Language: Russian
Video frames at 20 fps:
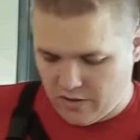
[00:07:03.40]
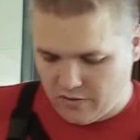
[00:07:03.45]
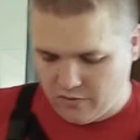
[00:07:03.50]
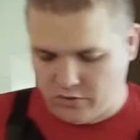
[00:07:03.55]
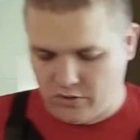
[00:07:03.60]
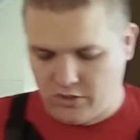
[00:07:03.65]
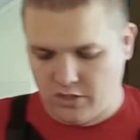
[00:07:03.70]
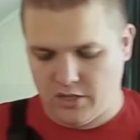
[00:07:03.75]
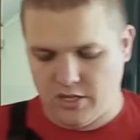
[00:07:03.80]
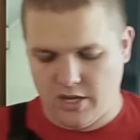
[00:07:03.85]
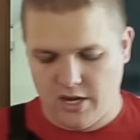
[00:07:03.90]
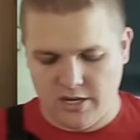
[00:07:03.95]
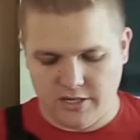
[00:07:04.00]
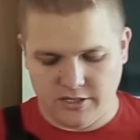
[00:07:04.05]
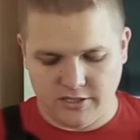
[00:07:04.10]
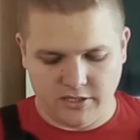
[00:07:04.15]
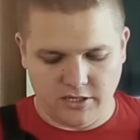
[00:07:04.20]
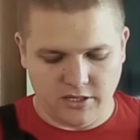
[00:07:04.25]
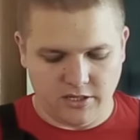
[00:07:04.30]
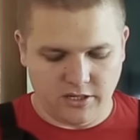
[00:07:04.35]
Вот одна
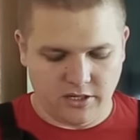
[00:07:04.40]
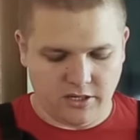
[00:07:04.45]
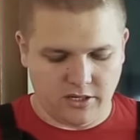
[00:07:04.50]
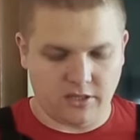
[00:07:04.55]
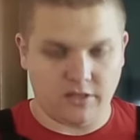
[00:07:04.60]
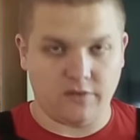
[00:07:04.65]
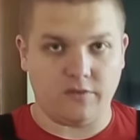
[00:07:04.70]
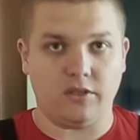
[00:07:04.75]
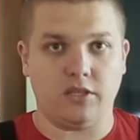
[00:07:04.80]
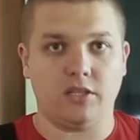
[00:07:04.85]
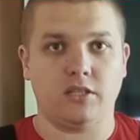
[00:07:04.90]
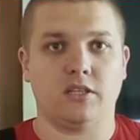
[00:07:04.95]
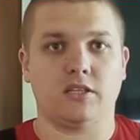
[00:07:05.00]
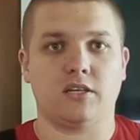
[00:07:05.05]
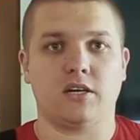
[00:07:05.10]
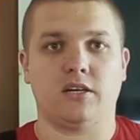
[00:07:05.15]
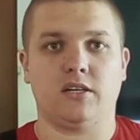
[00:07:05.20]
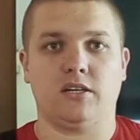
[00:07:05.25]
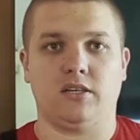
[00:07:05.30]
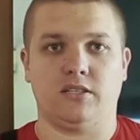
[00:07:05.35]
из них, это вот этот
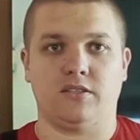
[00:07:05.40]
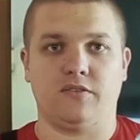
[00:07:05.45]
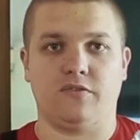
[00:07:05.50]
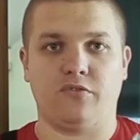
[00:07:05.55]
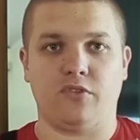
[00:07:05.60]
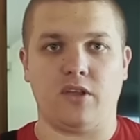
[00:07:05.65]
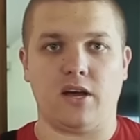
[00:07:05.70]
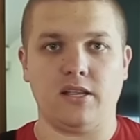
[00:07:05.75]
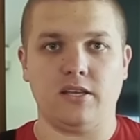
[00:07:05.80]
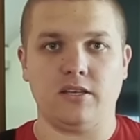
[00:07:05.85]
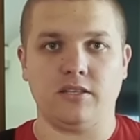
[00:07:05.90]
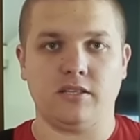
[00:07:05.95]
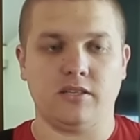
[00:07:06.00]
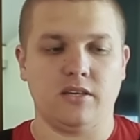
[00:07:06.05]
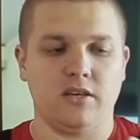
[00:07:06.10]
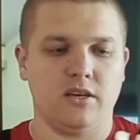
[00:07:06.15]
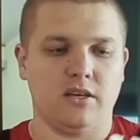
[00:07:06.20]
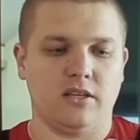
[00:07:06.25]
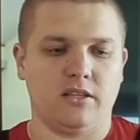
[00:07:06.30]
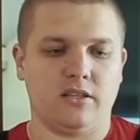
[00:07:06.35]
как раз фланец,
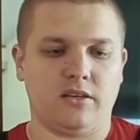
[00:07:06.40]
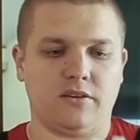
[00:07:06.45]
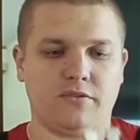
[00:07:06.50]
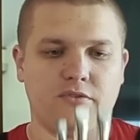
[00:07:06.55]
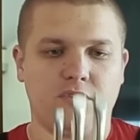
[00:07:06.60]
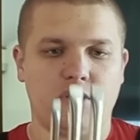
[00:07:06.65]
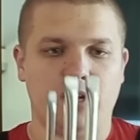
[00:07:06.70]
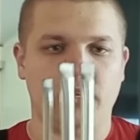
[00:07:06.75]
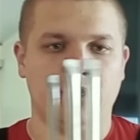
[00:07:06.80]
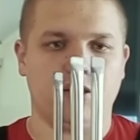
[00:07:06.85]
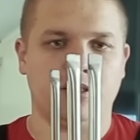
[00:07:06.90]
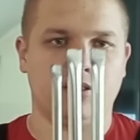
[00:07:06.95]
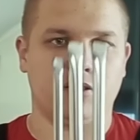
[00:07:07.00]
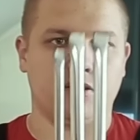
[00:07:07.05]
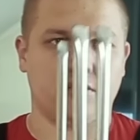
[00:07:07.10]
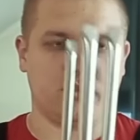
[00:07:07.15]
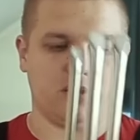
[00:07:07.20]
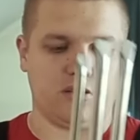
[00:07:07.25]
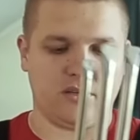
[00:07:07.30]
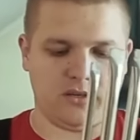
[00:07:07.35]
да,
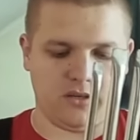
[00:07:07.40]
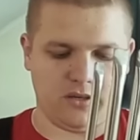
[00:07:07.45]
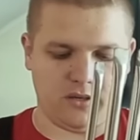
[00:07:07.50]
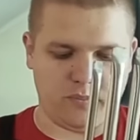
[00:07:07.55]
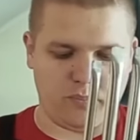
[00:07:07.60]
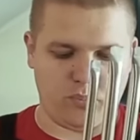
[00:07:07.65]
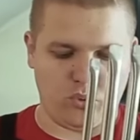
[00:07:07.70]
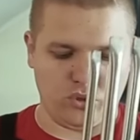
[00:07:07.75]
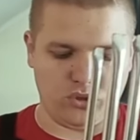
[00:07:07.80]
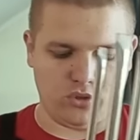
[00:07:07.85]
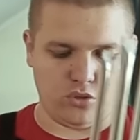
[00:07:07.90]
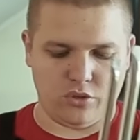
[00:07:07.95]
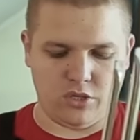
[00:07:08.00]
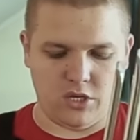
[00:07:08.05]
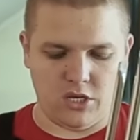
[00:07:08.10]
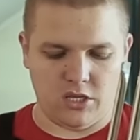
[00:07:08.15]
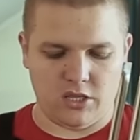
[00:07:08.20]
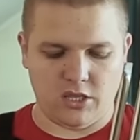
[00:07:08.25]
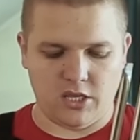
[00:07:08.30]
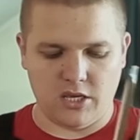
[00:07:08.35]
фланец э, под
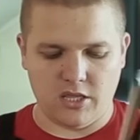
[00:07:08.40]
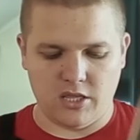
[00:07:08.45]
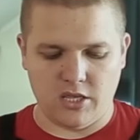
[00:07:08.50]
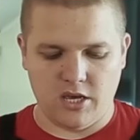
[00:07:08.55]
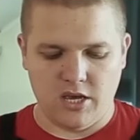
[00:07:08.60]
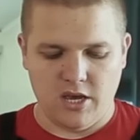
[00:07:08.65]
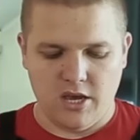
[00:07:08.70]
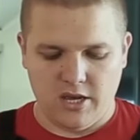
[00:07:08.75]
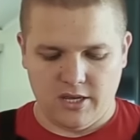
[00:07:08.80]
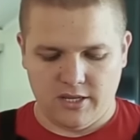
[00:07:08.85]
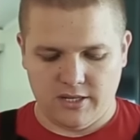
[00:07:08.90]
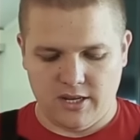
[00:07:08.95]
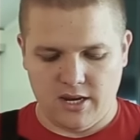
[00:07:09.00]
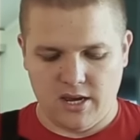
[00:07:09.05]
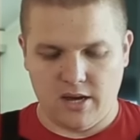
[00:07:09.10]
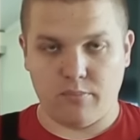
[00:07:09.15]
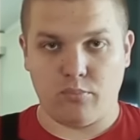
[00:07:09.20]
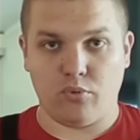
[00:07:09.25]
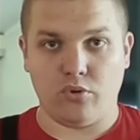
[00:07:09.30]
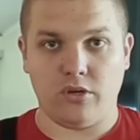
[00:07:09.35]
сухие тены
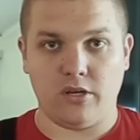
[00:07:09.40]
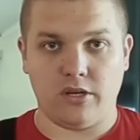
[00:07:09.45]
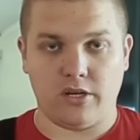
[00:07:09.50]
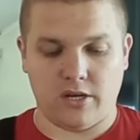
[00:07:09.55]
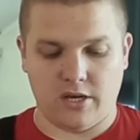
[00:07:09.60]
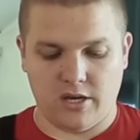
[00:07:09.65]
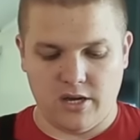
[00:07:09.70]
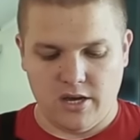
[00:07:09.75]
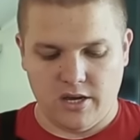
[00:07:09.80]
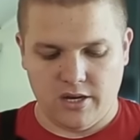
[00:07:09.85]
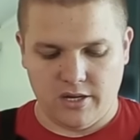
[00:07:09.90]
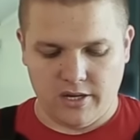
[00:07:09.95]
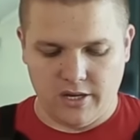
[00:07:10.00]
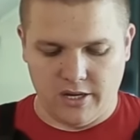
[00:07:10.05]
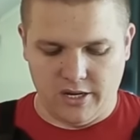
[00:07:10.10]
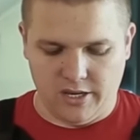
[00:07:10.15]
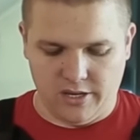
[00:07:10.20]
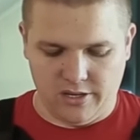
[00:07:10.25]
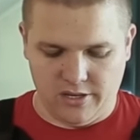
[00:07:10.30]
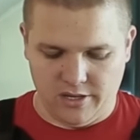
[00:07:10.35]
для бойлера
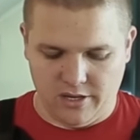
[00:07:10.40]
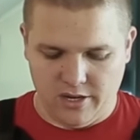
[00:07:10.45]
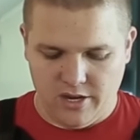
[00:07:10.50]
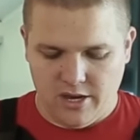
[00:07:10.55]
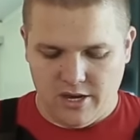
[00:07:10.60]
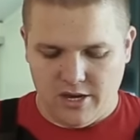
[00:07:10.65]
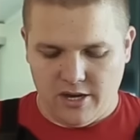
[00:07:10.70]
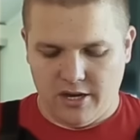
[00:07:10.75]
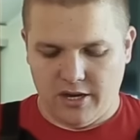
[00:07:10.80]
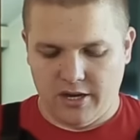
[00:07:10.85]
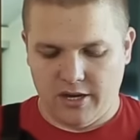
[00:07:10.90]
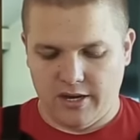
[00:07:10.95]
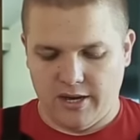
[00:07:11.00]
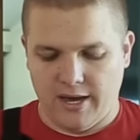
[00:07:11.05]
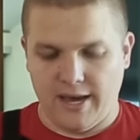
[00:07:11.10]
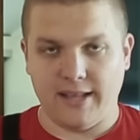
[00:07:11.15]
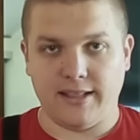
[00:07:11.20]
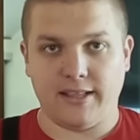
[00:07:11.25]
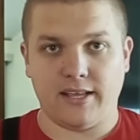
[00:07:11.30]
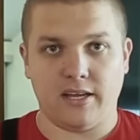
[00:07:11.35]
горения. Э,
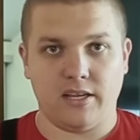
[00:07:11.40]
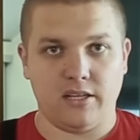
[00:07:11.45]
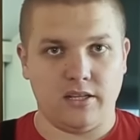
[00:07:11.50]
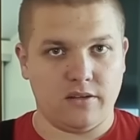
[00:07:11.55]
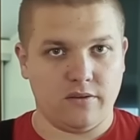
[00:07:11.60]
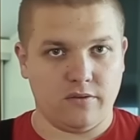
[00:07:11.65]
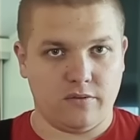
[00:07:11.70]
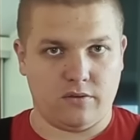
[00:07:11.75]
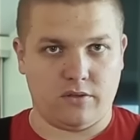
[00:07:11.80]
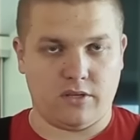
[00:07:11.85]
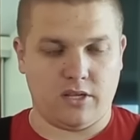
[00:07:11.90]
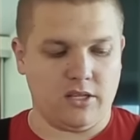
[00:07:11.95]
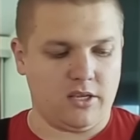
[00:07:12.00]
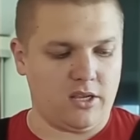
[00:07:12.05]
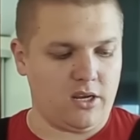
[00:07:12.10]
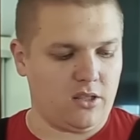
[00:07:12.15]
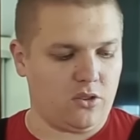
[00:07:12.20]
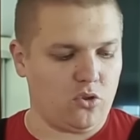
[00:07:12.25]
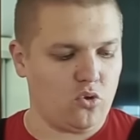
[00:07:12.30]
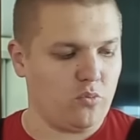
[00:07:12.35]
это вот,
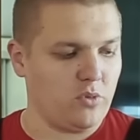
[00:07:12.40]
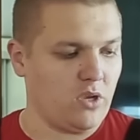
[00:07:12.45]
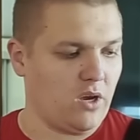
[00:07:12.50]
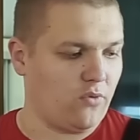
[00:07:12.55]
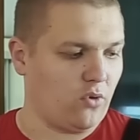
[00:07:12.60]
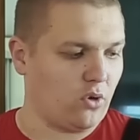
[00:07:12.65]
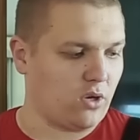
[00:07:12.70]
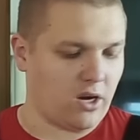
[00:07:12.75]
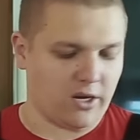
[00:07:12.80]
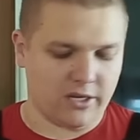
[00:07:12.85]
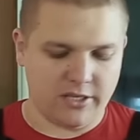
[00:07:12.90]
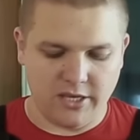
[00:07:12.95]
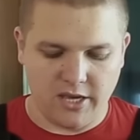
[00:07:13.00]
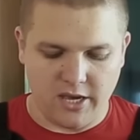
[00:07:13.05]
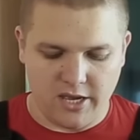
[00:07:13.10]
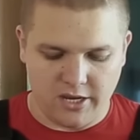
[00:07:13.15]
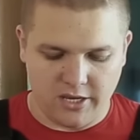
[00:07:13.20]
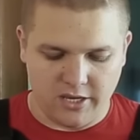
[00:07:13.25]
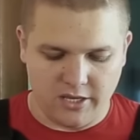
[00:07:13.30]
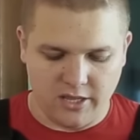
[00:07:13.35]
конкретно у меня в руках не
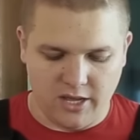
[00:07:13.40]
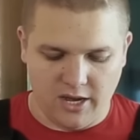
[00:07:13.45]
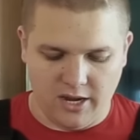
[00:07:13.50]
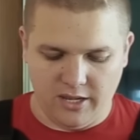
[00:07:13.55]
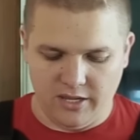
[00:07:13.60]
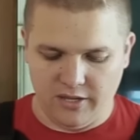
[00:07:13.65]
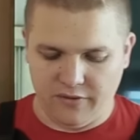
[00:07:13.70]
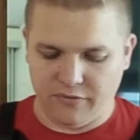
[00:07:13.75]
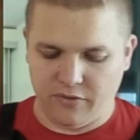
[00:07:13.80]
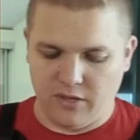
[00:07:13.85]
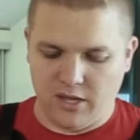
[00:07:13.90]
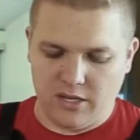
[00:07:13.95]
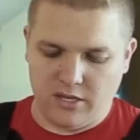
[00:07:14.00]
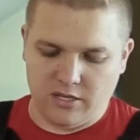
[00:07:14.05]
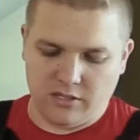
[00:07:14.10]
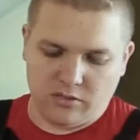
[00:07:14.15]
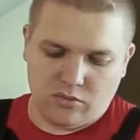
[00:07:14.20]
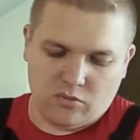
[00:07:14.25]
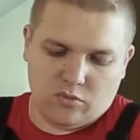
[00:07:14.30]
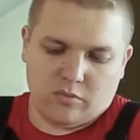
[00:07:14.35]
оригинальный
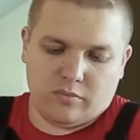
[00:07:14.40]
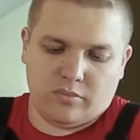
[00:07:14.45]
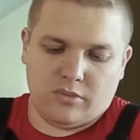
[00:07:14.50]
фланец, ну,